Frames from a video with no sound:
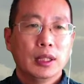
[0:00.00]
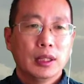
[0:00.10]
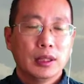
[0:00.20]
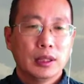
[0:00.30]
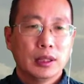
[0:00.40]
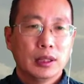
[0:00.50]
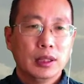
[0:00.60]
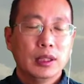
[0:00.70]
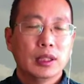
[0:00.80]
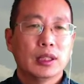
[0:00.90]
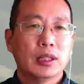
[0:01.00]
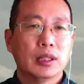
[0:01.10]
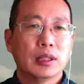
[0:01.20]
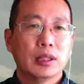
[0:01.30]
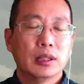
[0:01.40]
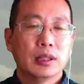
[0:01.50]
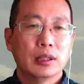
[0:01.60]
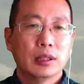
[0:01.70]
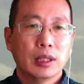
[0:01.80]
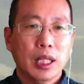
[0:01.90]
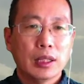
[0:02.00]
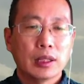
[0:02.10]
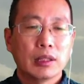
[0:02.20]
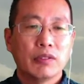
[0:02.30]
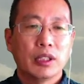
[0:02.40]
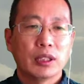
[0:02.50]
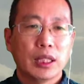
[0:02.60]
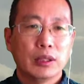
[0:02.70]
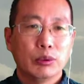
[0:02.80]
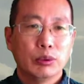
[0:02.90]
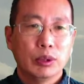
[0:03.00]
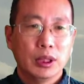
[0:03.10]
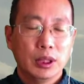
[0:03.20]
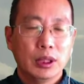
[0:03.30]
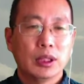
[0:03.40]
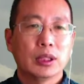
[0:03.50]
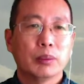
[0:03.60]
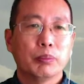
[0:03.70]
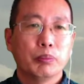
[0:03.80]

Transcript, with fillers: 呃，即使拉到一个房间去，即使。